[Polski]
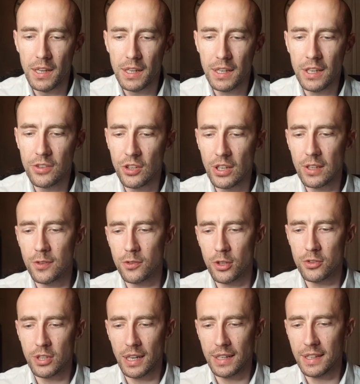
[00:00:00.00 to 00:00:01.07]
i te
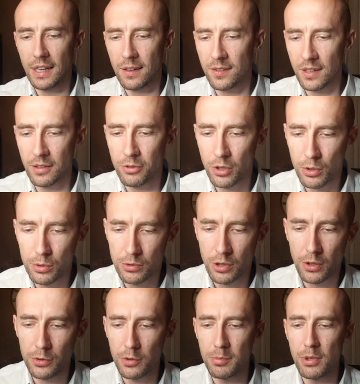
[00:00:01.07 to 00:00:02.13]
istoty anielskie wokół
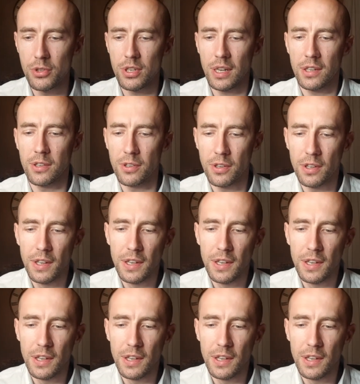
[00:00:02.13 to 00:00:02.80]
tronu Bożego.